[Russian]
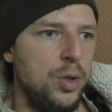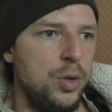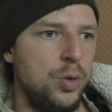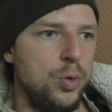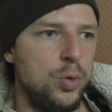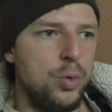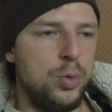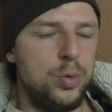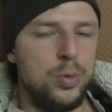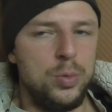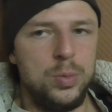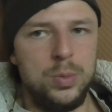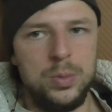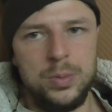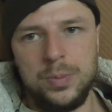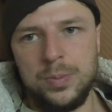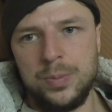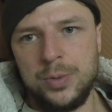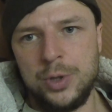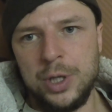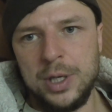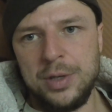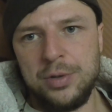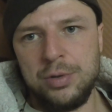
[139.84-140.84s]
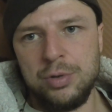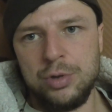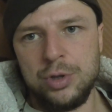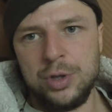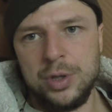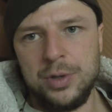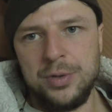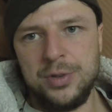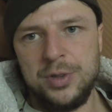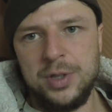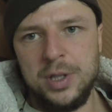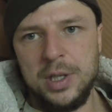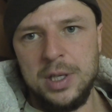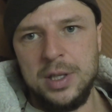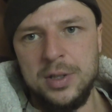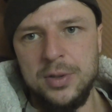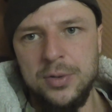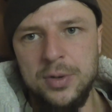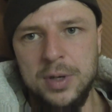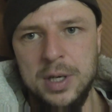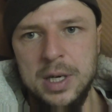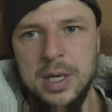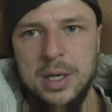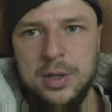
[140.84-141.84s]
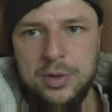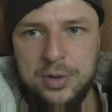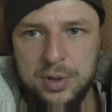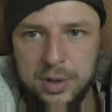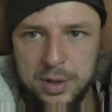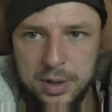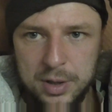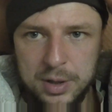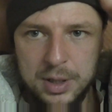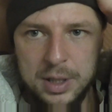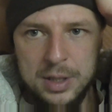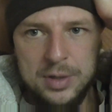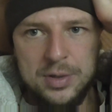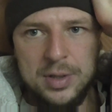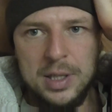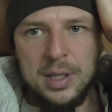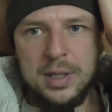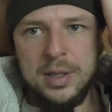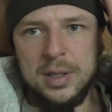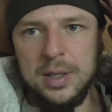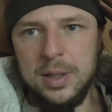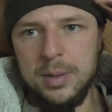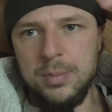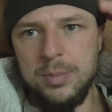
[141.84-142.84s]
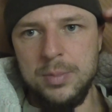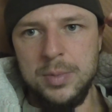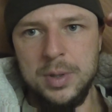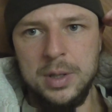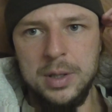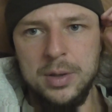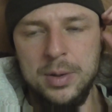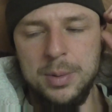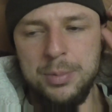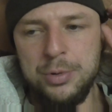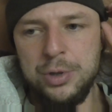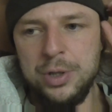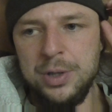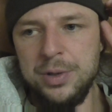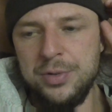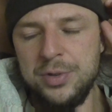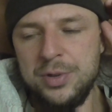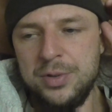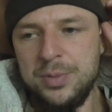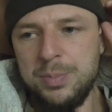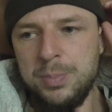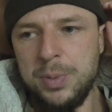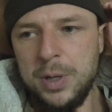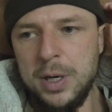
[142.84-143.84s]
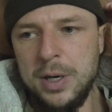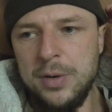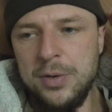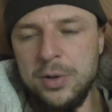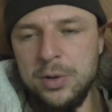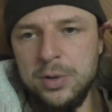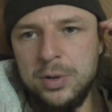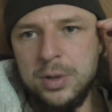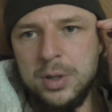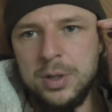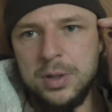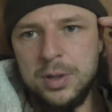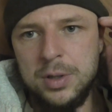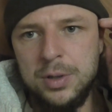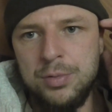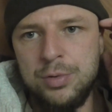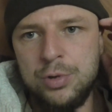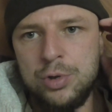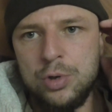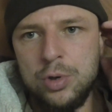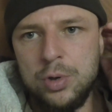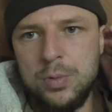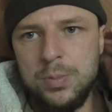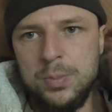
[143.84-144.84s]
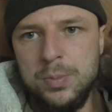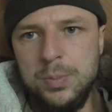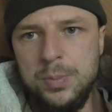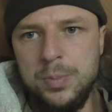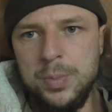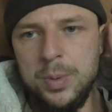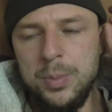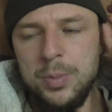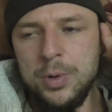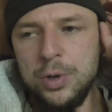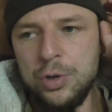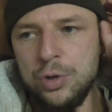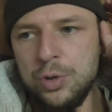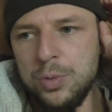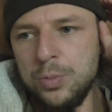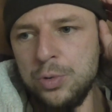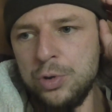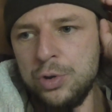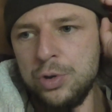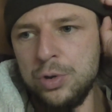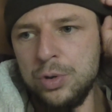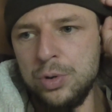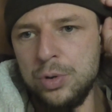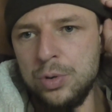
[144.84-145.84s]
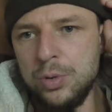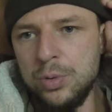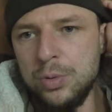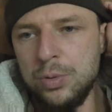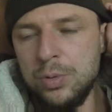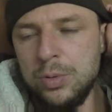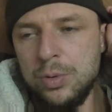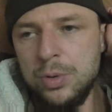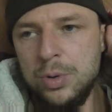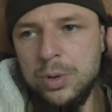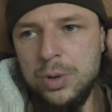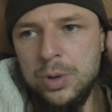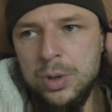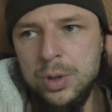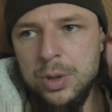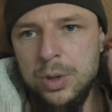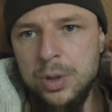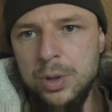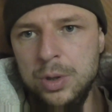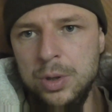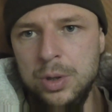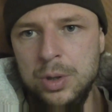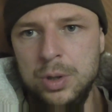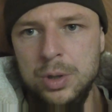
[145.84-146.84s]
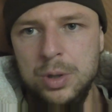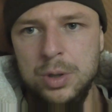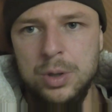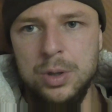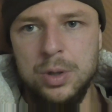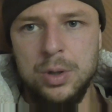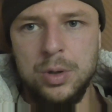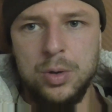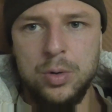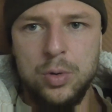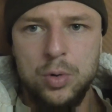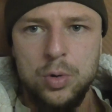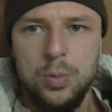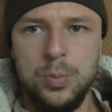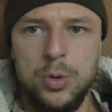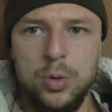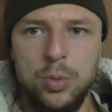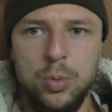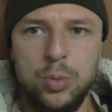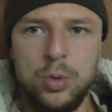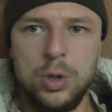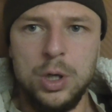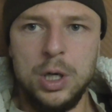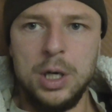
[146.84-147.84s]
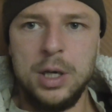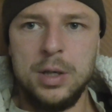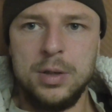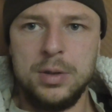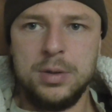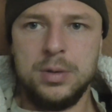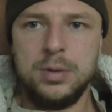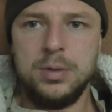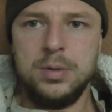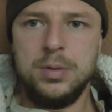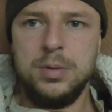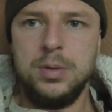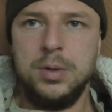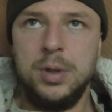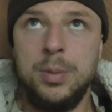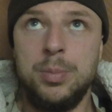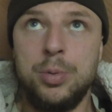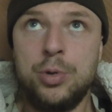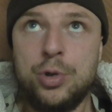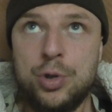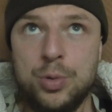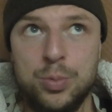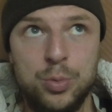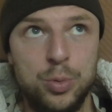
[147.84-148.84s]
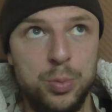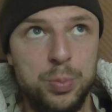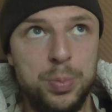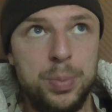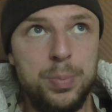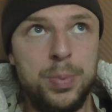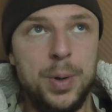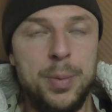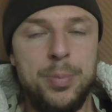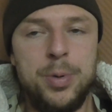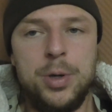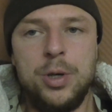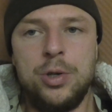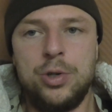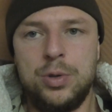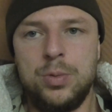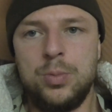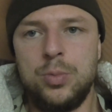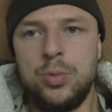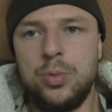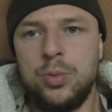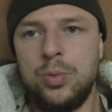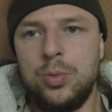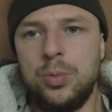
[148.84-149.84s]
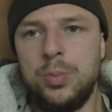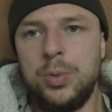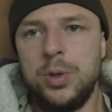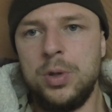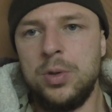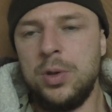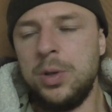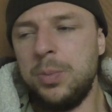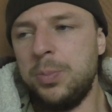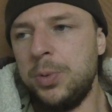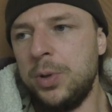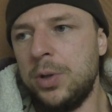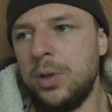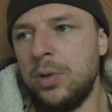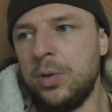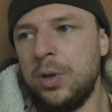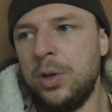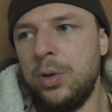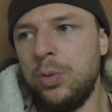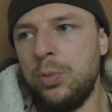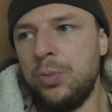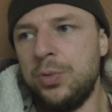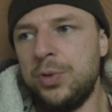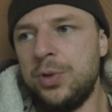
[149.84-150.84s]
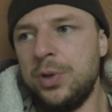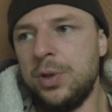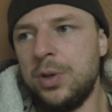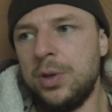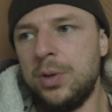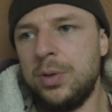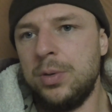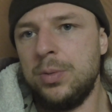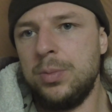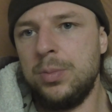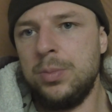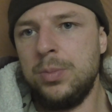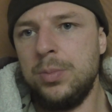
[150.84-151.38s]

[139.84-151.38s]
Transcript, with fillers: ну, сейчас уже все одеваются, как хотят, там, и вообще правил нет ни в чем, по большому счету, кроме УК. И почему по-прежнему белые потолки у всех?